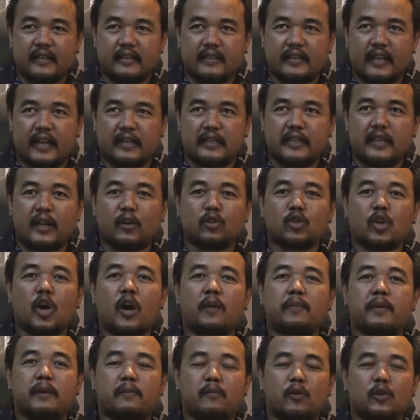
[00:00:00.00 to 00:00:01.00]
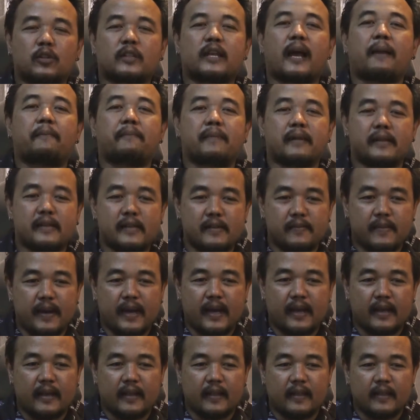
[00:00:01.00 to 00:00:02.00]
อย่างที่เราชอบทั้งหมดทำมันขึ้น
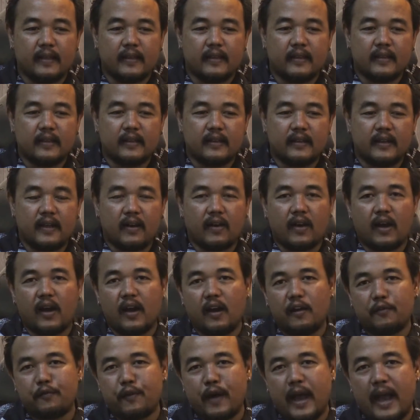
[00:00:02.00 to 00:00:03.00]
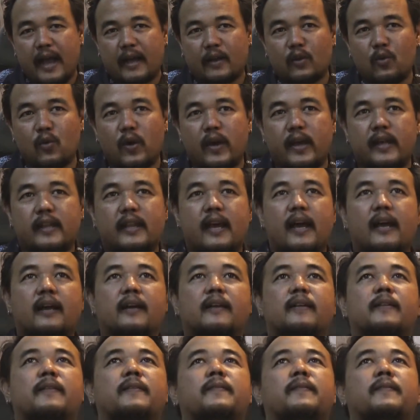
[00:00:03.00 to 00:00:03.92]
มา แล้วก็ฝากด้วยทั้ง